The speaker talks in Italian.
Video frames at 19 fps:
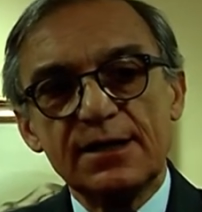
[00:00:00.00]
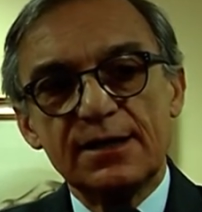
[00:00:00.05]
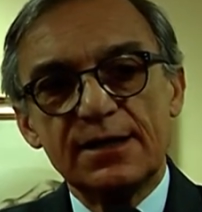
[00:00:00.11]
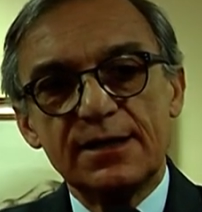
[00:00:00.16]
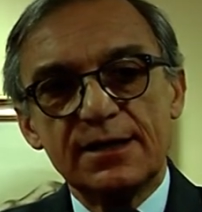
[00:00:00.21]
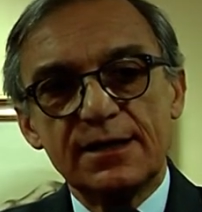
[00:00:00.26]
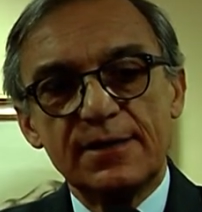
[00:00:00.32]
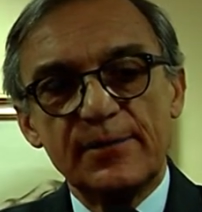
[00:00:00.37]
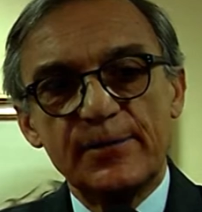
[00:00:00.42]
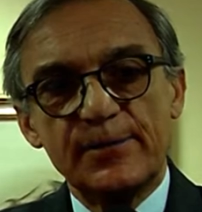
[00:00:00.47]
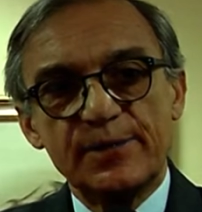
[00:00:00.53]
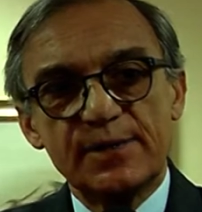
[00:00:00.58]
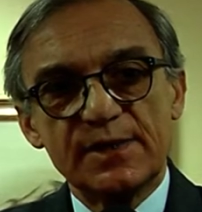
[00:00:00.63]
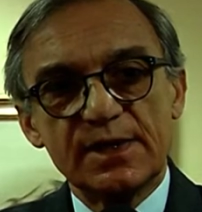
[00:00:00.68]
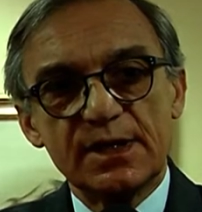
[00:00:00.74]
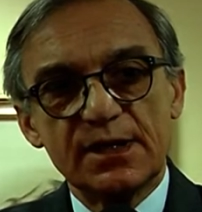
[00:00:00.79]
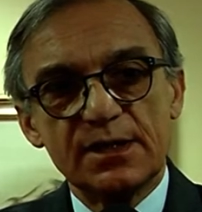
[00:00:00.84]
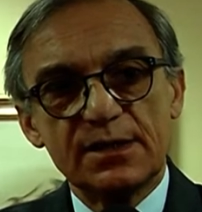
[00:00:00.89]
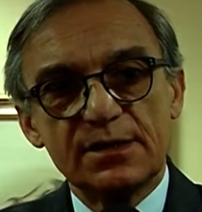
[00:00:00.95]
ehm,
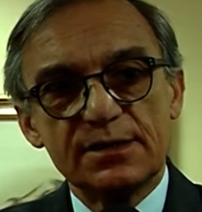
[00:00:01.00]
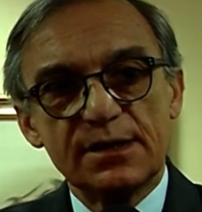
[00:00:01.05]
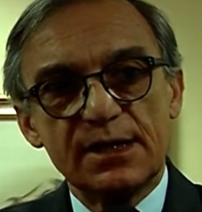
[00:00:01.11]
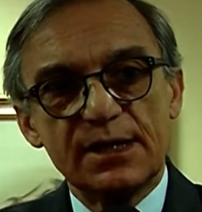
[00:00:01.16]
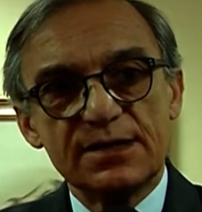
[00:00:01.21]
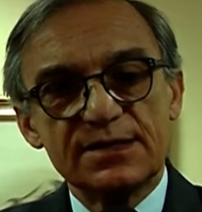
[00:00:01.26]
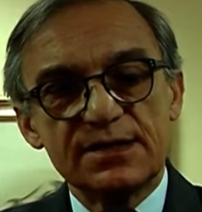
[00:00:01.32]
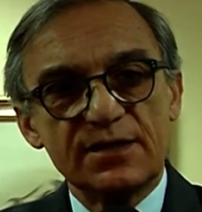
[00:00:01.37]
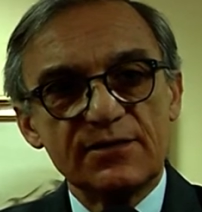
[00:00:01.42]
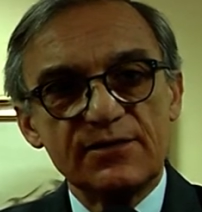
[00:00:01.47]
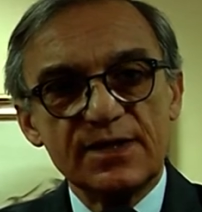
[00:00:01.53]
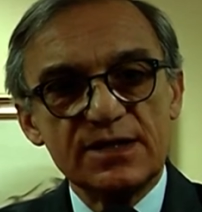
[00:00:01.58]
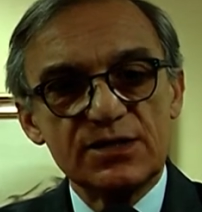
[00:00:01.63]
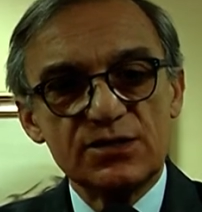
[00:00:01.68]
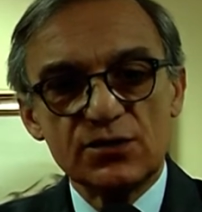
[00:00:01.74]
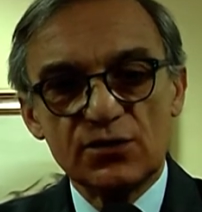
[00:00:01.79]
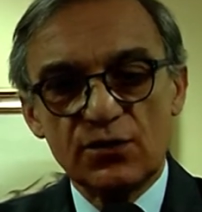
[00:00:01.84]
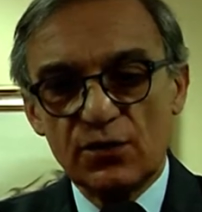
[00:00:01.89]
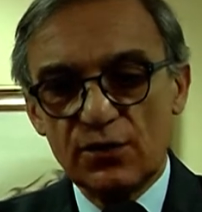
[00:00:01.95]
eh, del
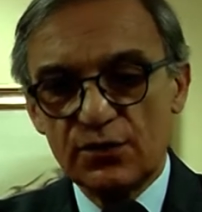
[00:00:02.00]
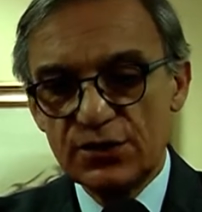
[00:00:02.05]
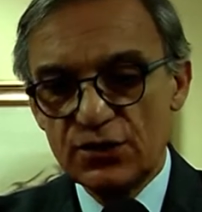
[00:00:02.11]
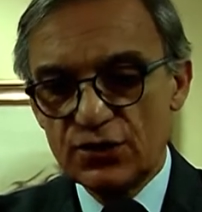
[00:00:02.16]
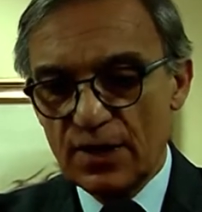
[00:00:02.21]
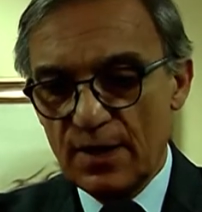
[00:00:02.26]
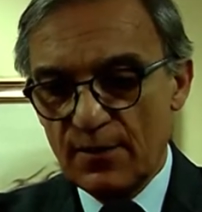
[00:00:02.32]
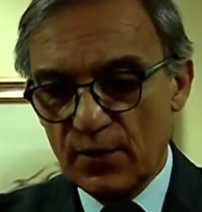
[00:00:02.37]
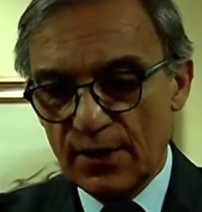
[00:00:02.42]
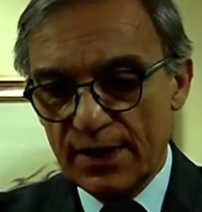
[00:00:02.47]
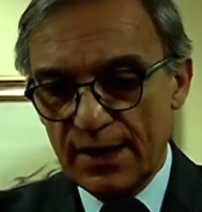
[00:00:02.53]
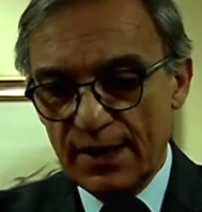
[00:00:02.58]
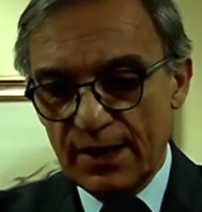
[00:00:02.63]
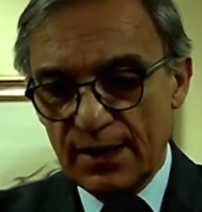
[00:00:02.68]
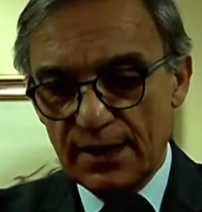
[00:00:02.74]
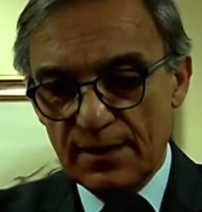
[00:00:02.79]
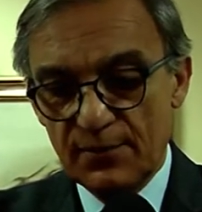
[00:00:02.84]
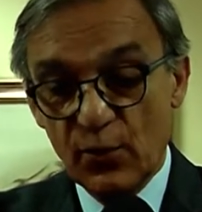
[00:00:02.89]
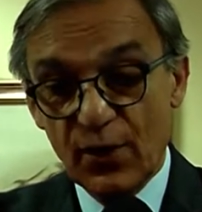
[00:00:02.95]
servizio diciamo,
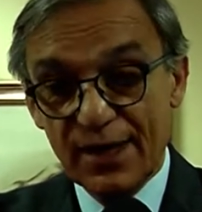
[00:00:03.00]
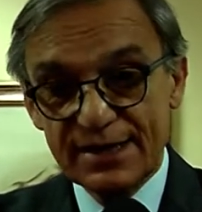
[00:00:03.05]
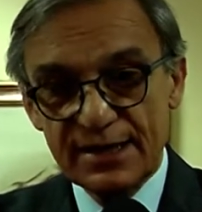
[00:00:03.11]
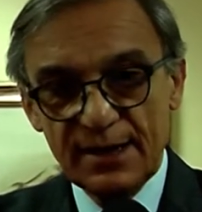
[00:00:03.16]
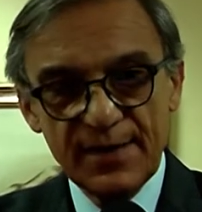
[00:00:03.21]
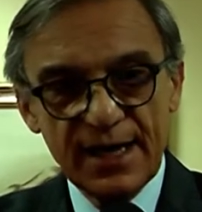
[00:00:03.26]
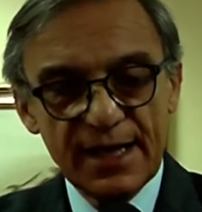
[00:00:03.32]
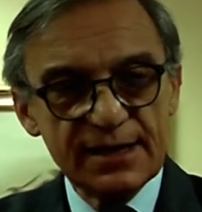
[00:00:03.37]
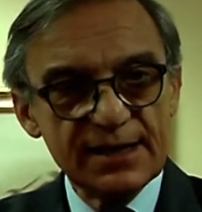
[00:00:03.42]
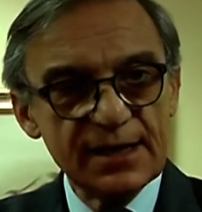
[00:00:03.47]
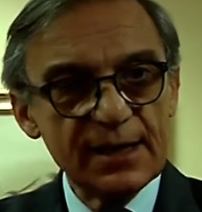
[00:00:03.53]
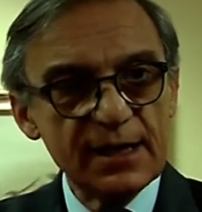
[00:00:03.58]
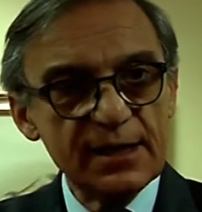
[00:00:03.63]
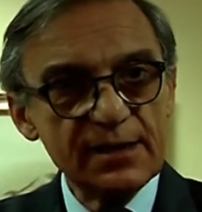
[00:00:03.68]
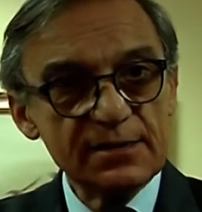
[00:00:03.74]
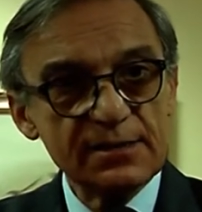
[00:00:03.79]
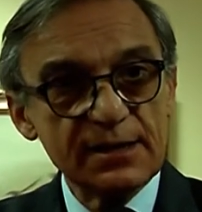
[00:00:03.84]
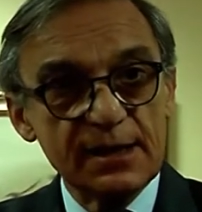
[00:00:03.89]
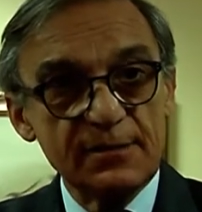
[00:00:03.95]
della guardia
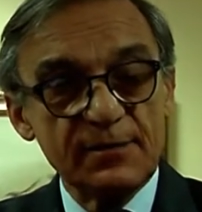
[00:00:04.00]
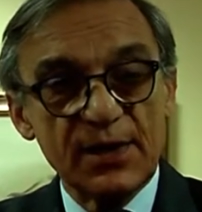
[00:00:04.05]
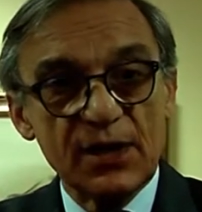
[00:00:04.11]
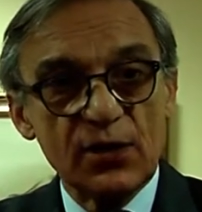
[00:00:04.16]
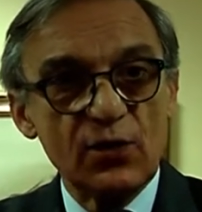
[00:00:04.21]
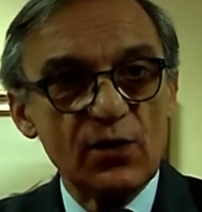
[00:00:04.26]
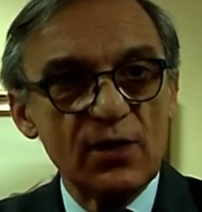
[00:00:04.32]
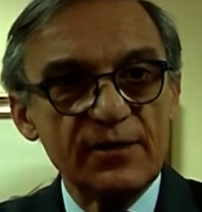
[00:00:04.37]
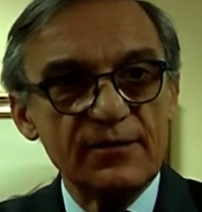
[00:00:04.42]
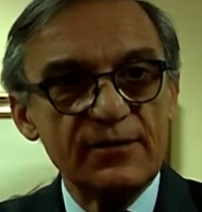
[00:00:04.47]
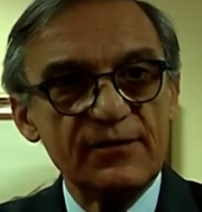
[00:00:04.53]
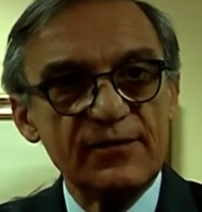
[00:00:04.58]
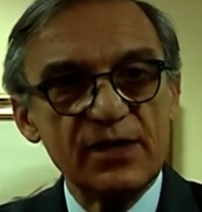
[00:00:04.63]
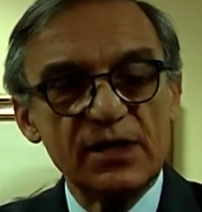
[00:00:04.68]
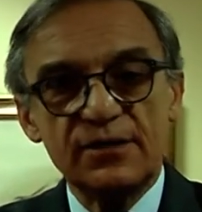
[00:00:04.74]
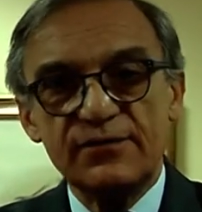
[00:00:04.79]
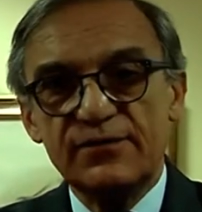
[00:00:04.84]
medica che però però eh,